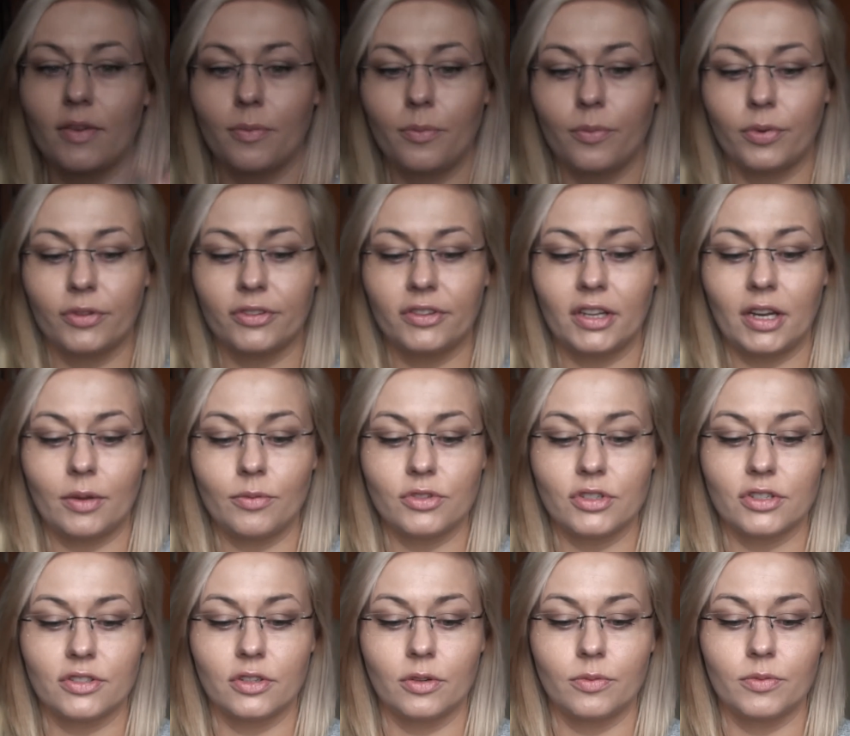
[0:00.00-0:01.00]
Wam postaram
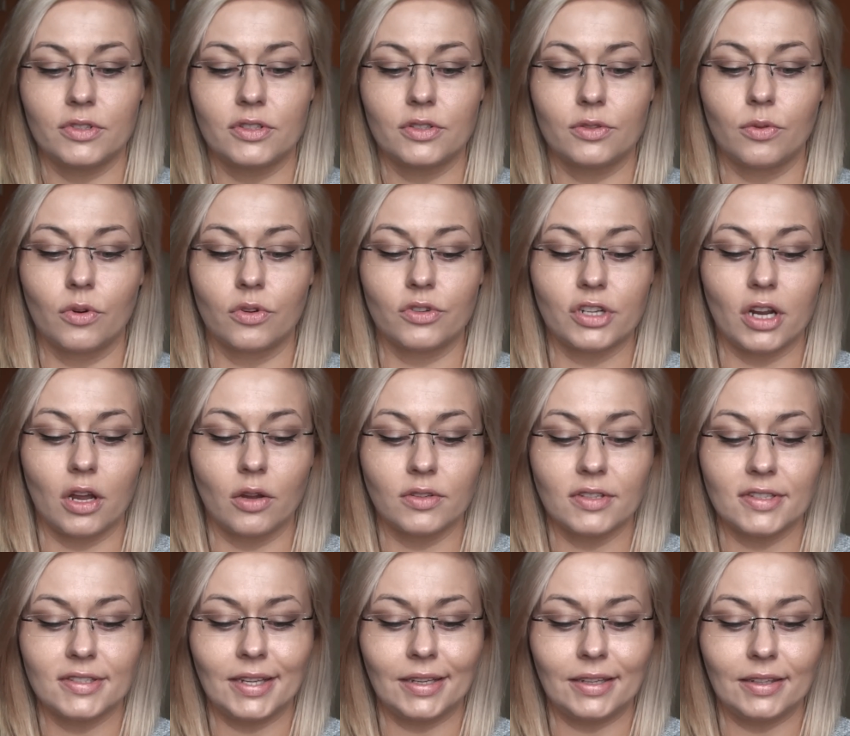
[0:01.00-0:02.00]
się zrobić słocza. On
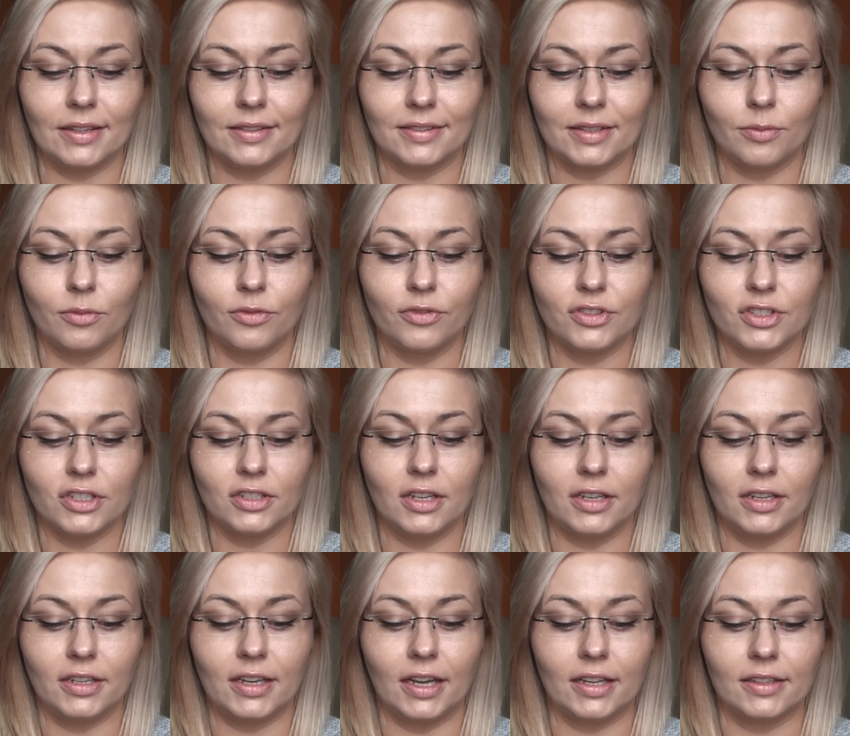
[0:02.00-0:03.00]
jest tak niesamowicie
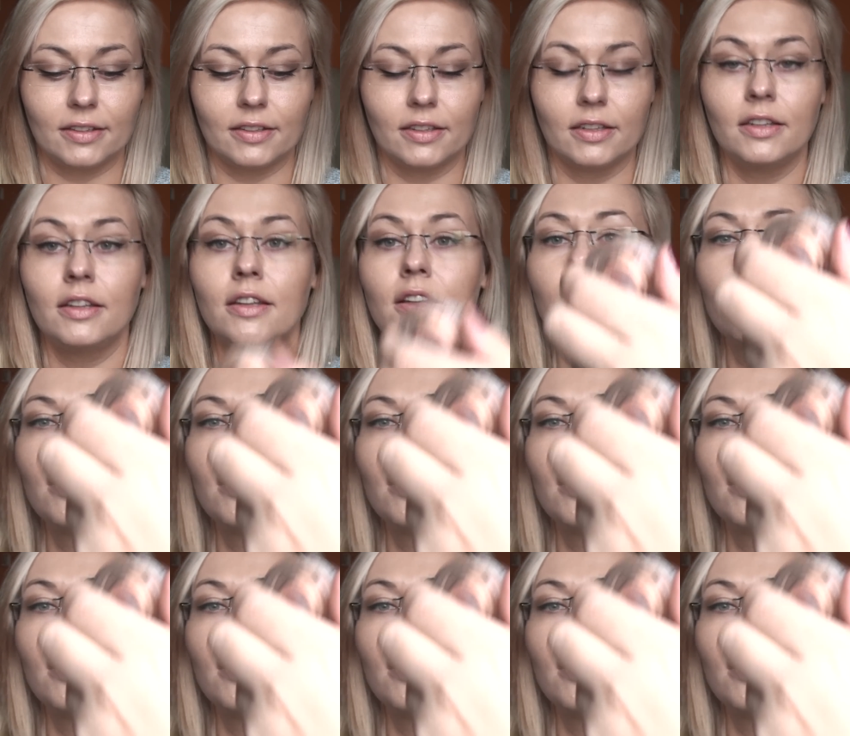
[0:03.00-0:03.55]
delikatny.